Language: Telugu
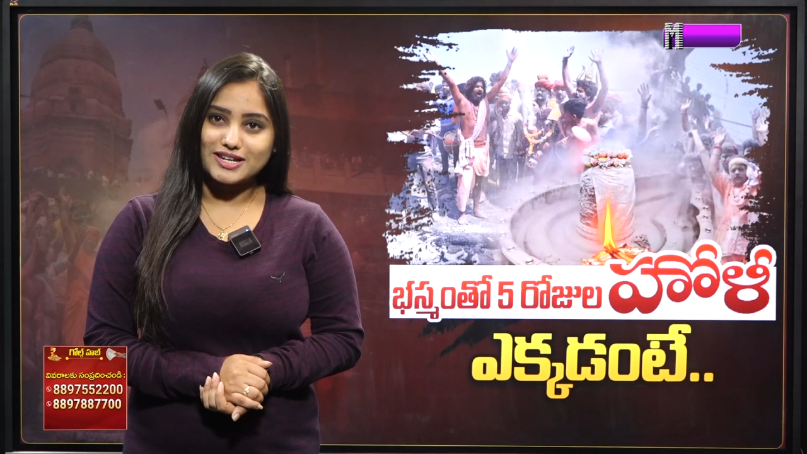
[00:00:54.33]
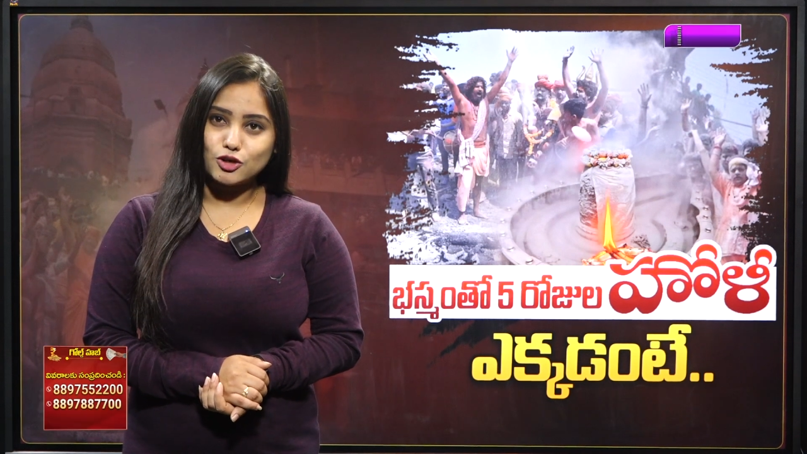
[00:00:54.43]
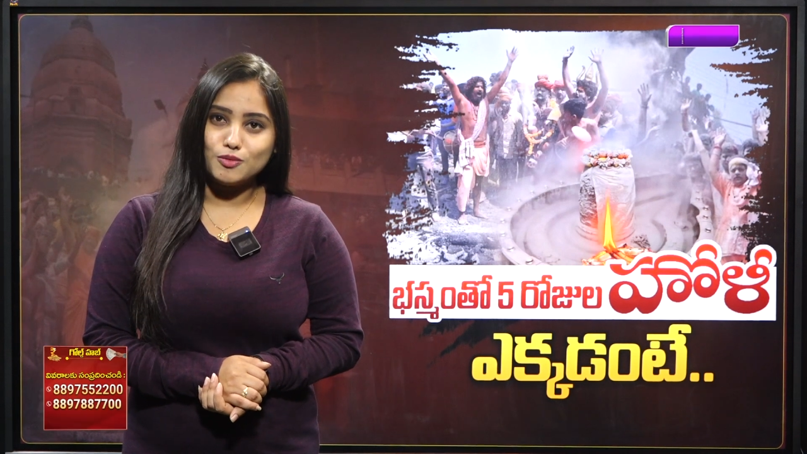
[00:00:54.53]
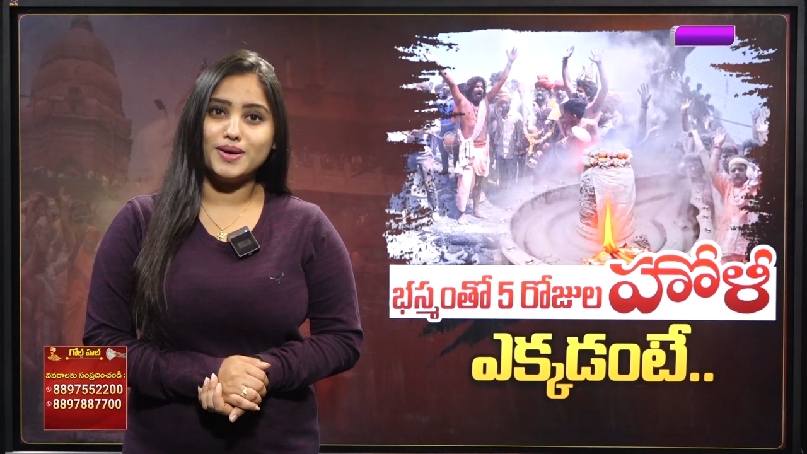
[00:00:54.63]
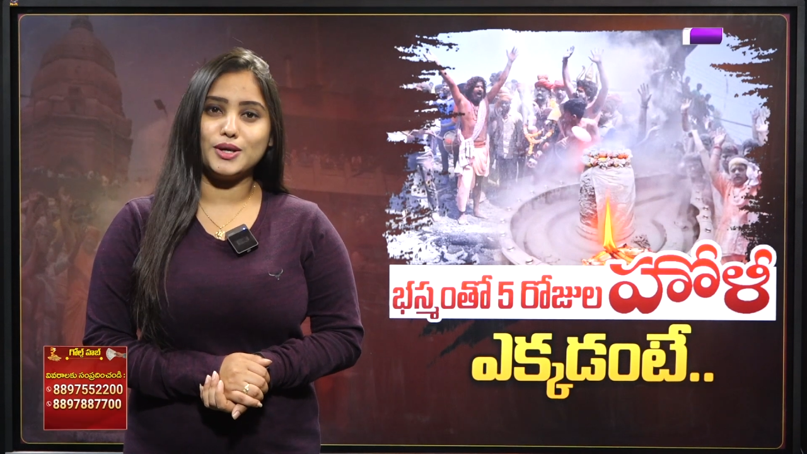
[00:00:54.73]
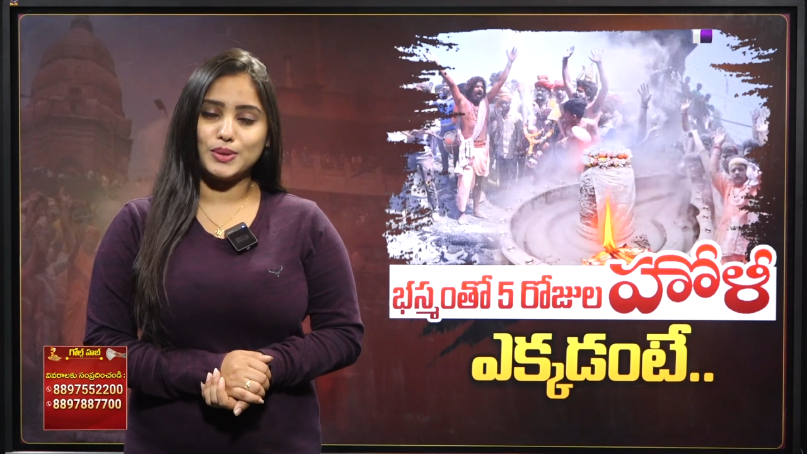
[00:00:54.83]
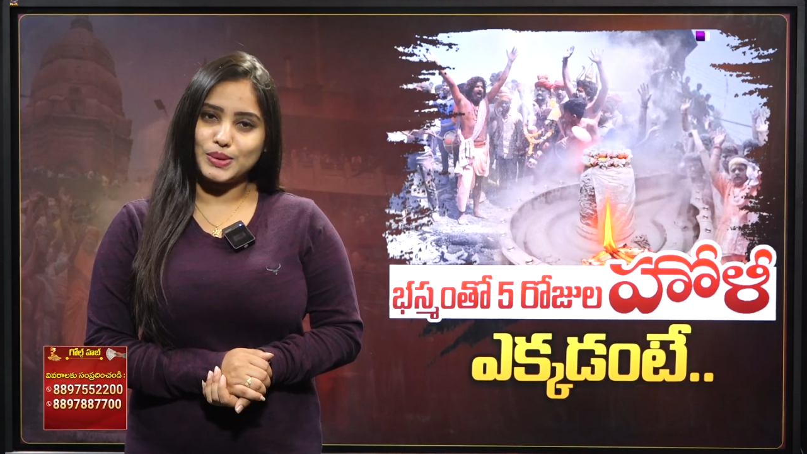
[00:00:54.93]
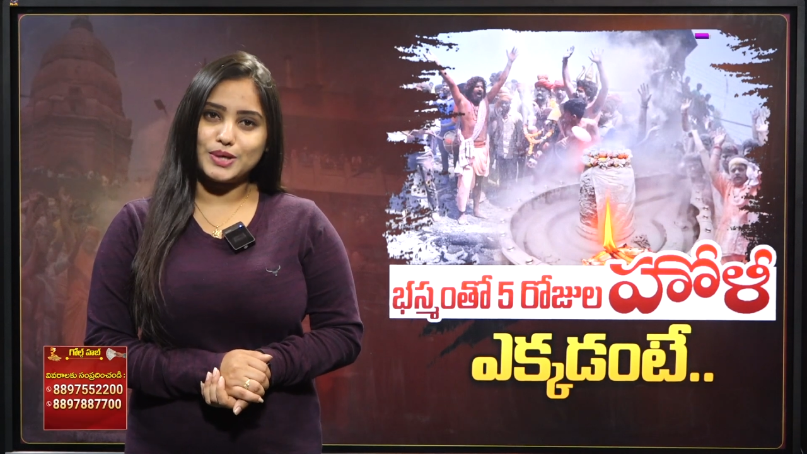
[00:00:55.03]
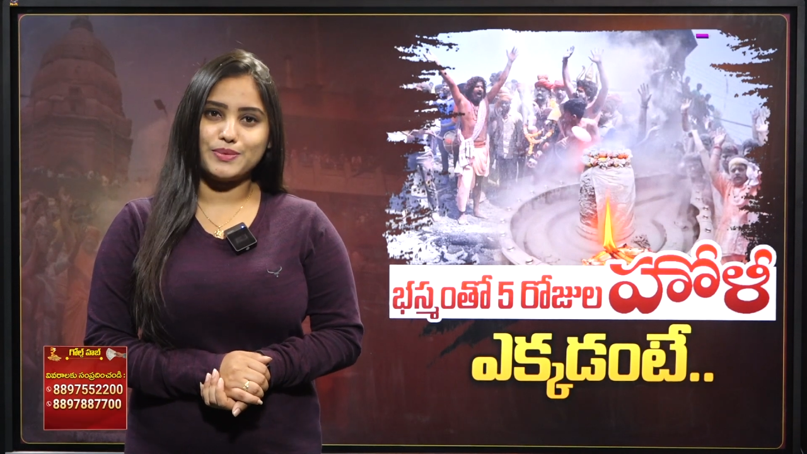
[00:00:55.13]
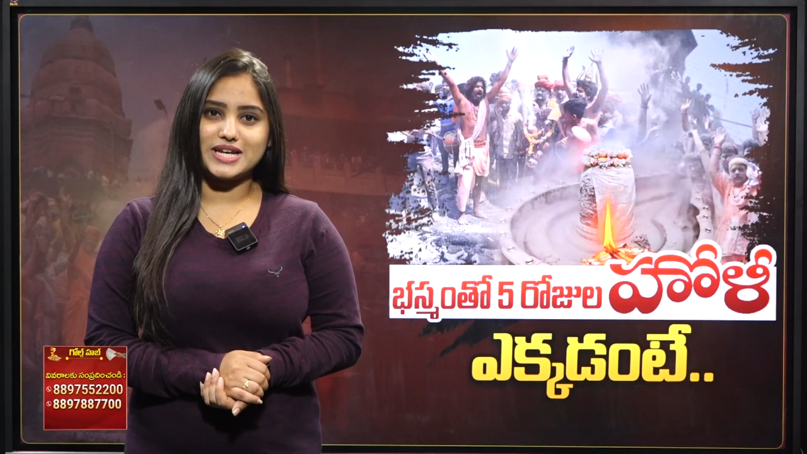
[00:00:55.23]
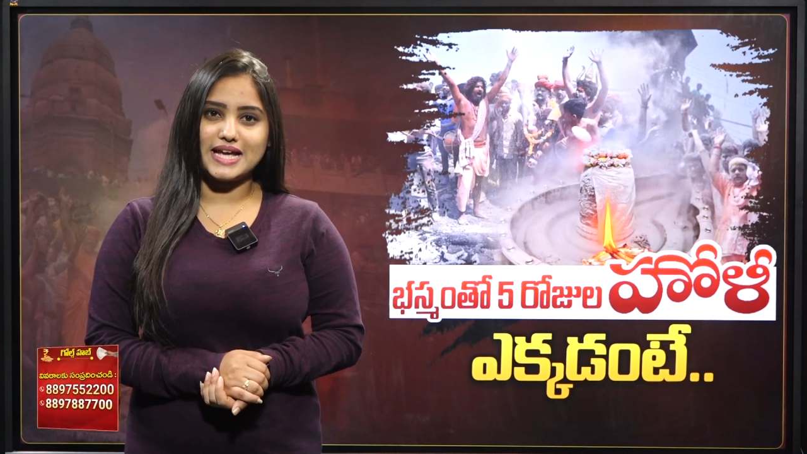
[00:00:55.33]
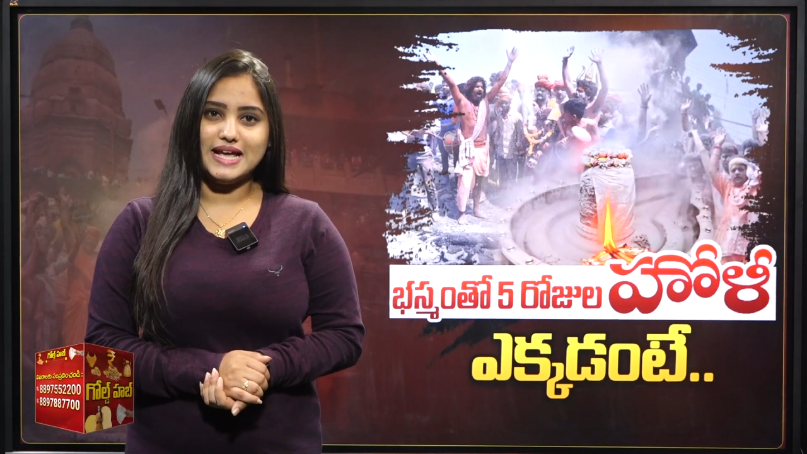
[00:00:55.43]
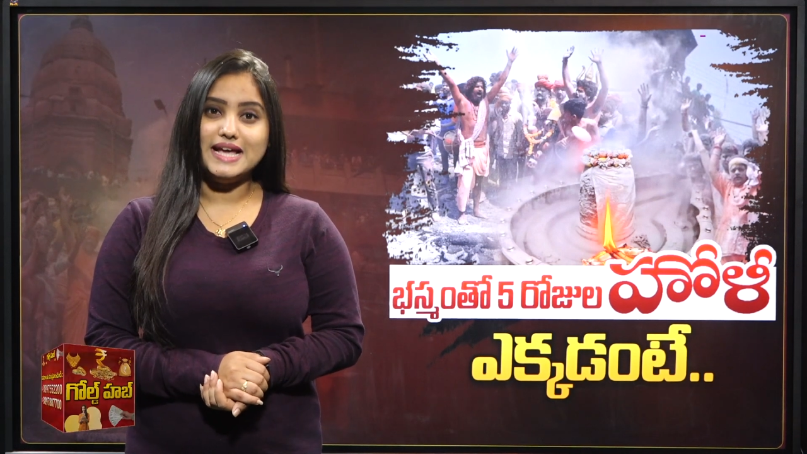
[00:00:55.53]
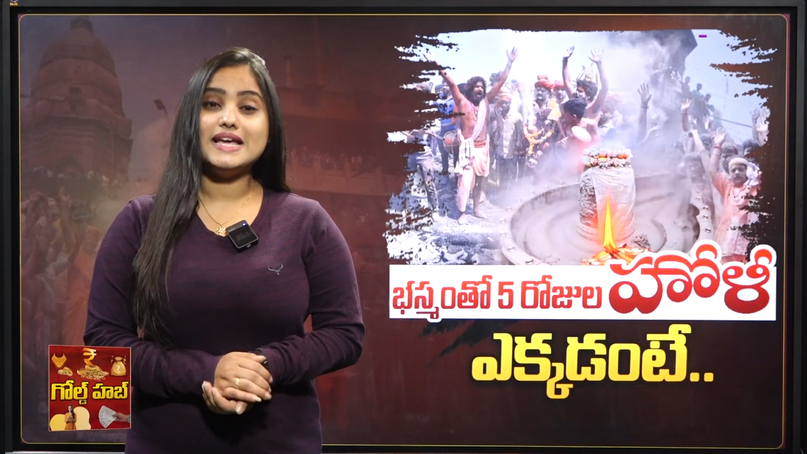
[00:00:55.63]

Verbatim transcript: గంటలు మండుతూనే ఉంటాయి